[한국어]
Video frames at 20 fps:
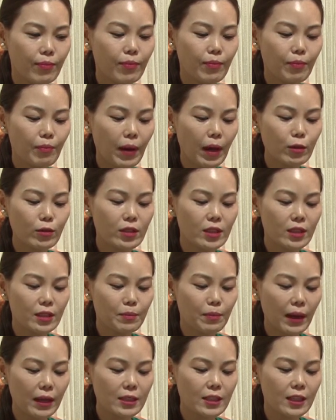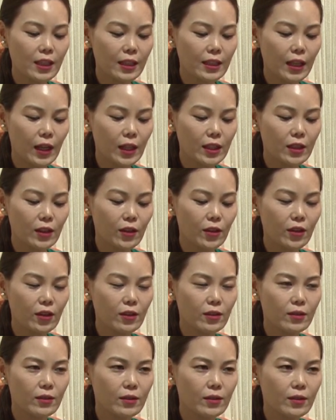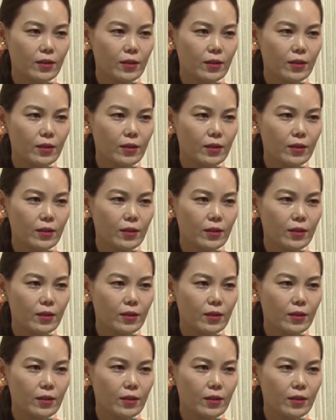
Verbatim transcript: 음, 박신, 박신양 나왔던 거? 네네.